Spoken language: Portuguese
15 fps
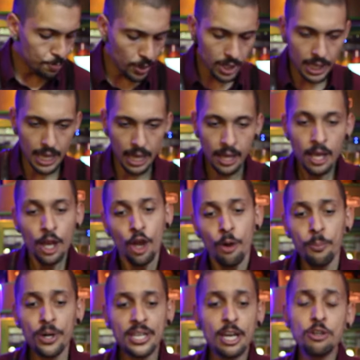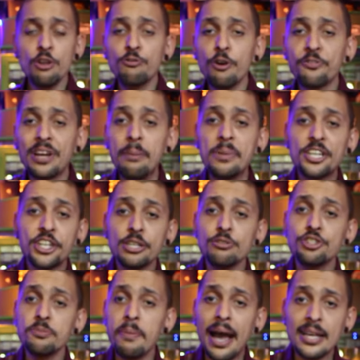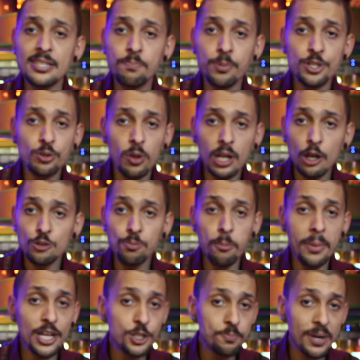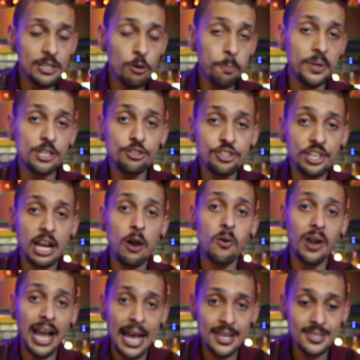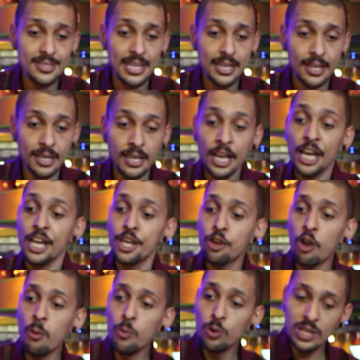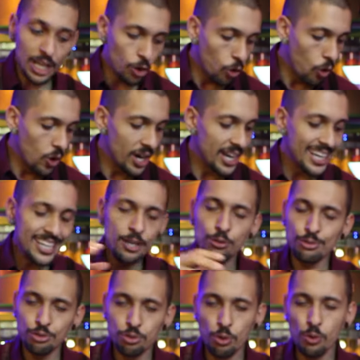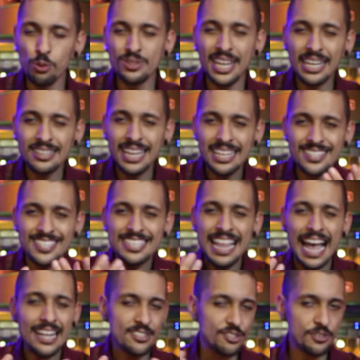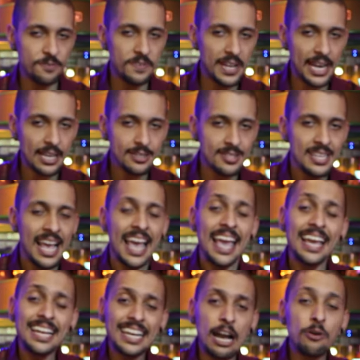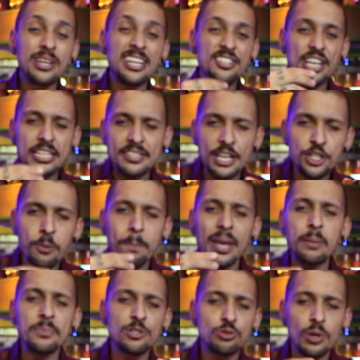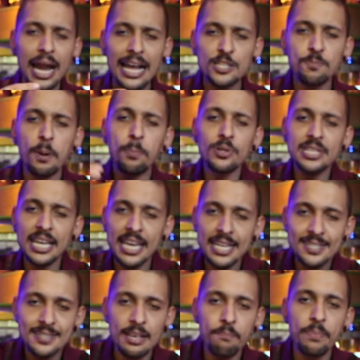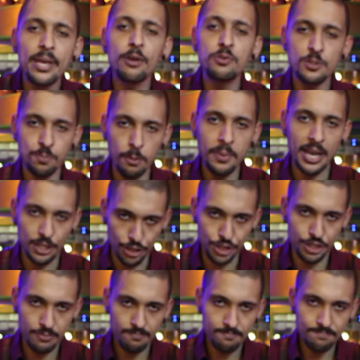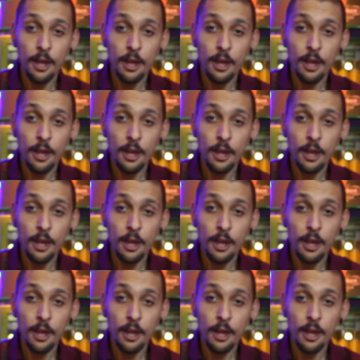Por quê? Porque eu não vou ficar mexendo demais depois de colocar o espumante para não prejudicar o gás dele. E como o licor e o suco têm densidades diferentes, é legal que eles já estejam bem misturados para poder receber o espumante.